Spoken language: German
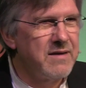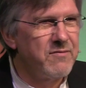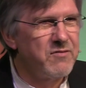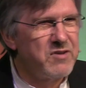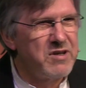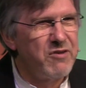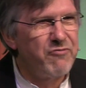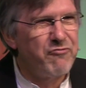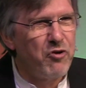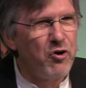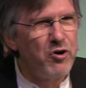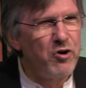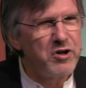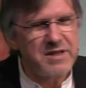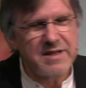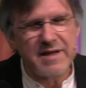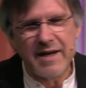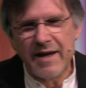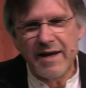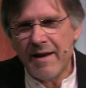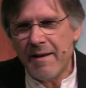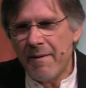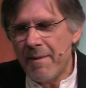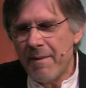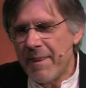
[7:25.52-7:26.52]
Die, die
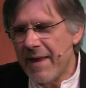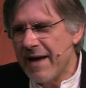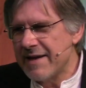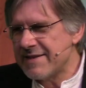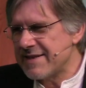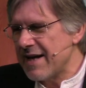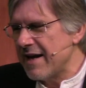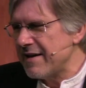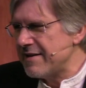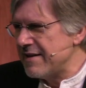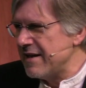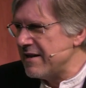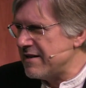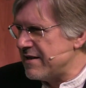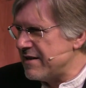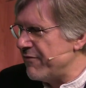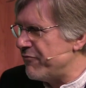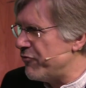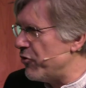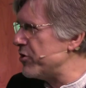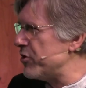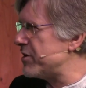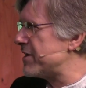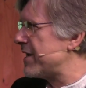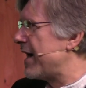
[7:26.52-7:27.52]
Furcht, er sagt
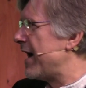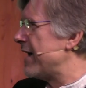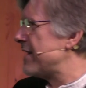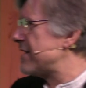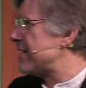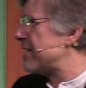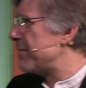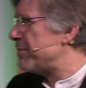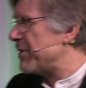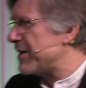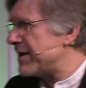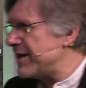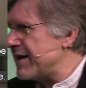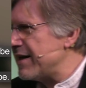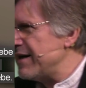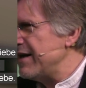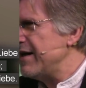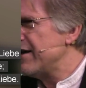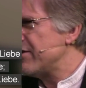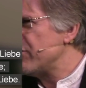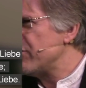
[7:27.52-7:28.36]
nicht, die Furcht rechnet mit